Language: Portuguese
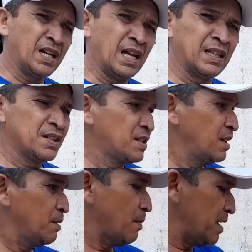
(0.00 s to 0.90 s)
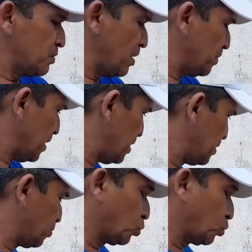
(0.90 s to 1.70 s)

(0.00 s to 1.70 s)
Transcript: agradecer mais uma vez